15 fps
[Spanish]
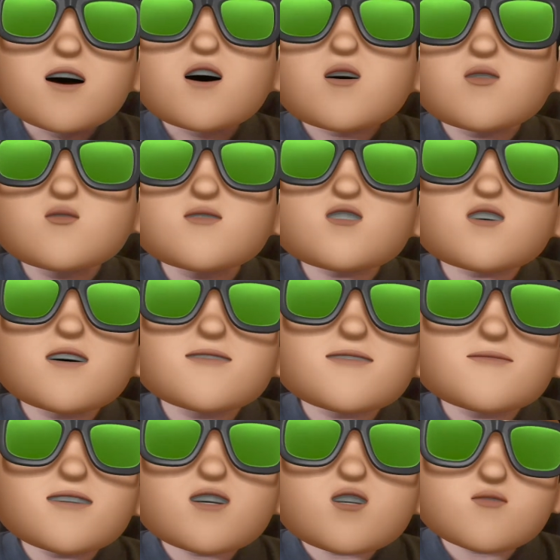con unos
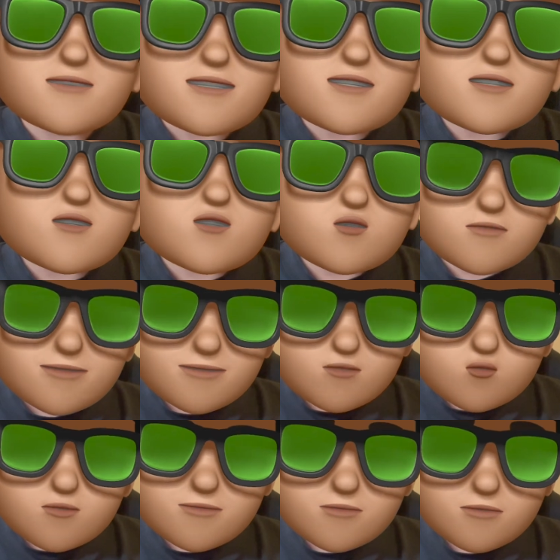conocimientos básicos sobre
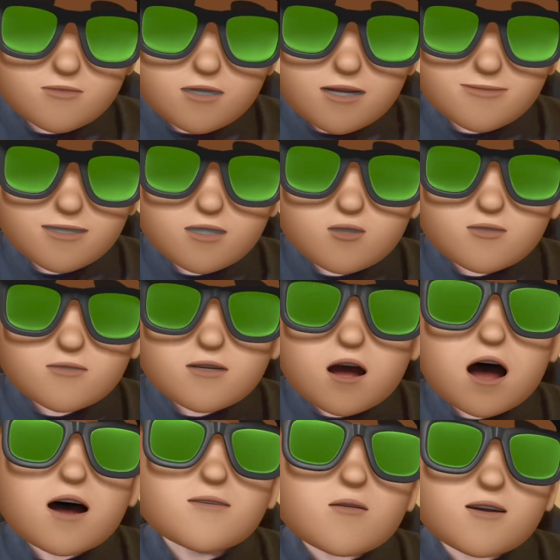su funcionamiento
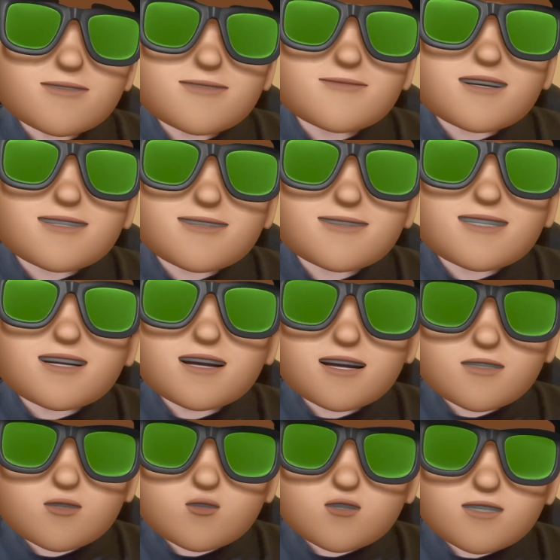puede invertir en
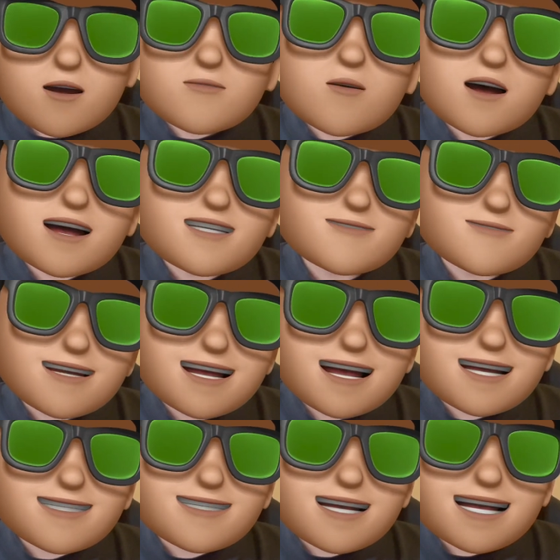ellos. Voy a
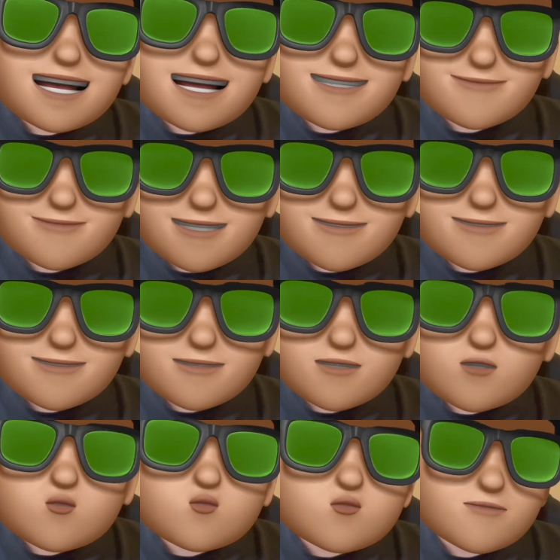explicarte las bases,
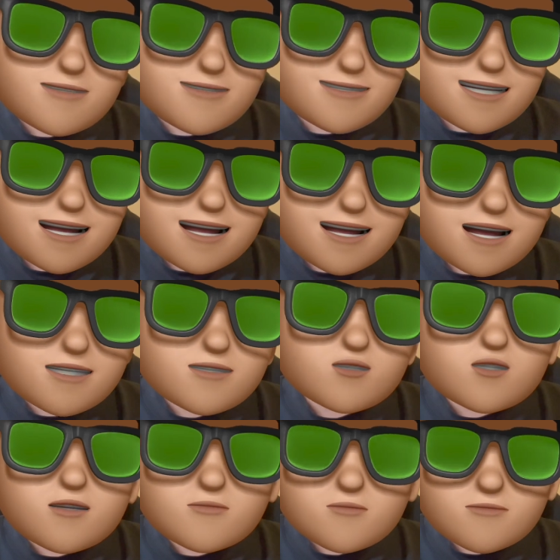sus
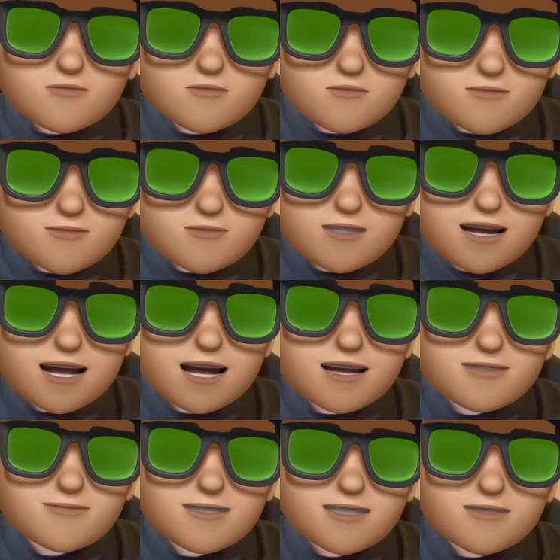ventajas, cómo funcionan a
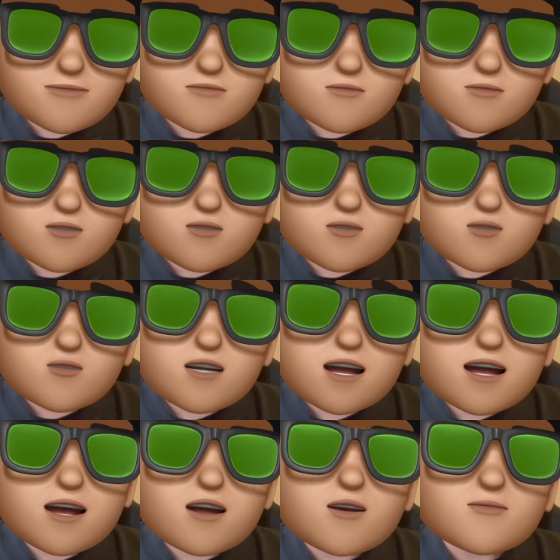nivel de impuestos
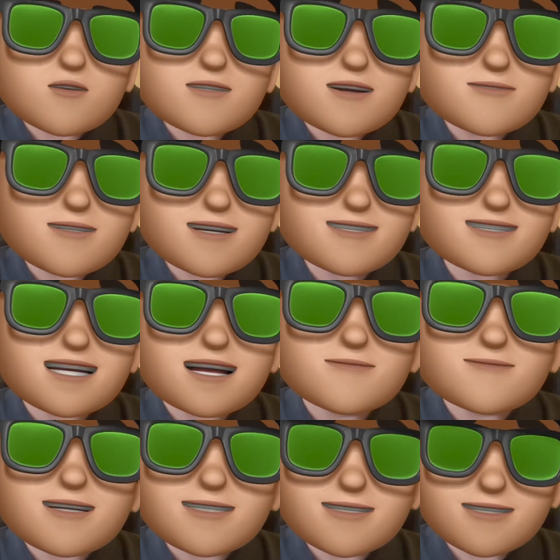y cómo debes
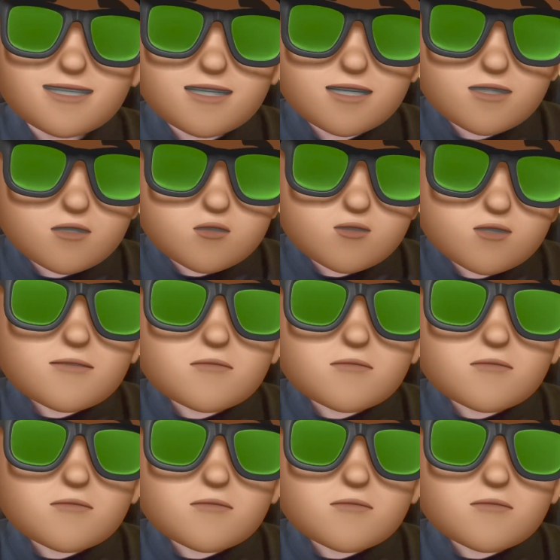invertir en ellos.